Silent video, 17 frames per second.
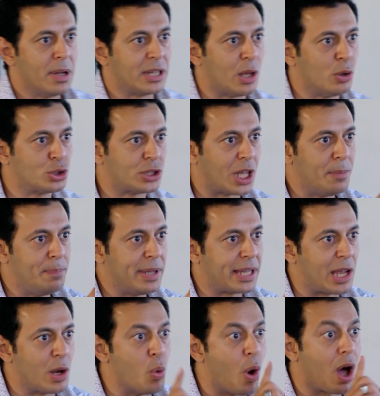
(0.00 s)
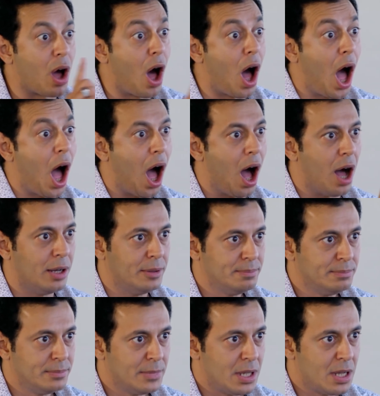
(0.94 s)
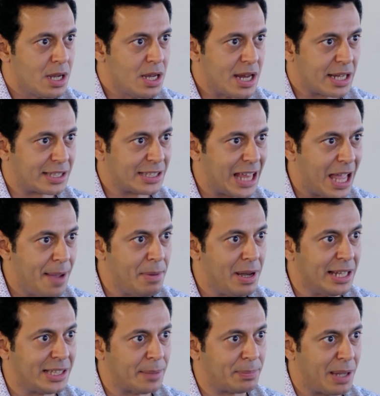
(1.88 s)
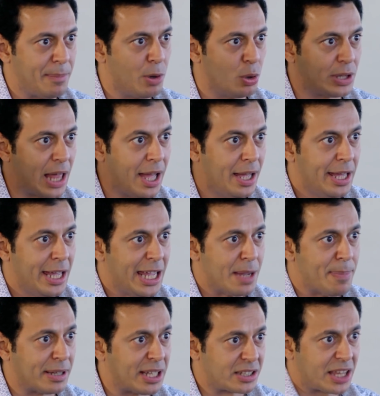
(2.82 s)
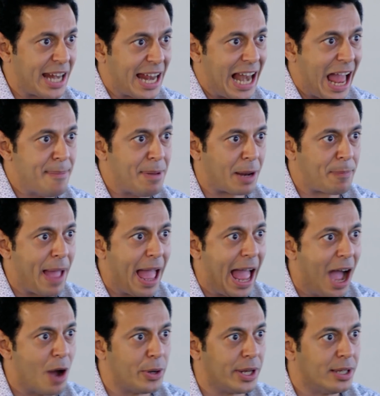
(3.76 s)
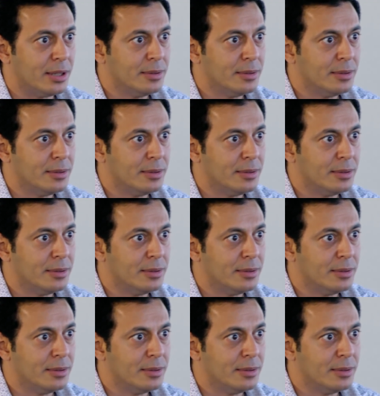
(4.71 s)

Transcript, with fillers: اما توصل بيك الوقاحه انك تتعامل اللي انت بتعمله ده يبقى دي الطريقه اللي عاملك بيها يا عوني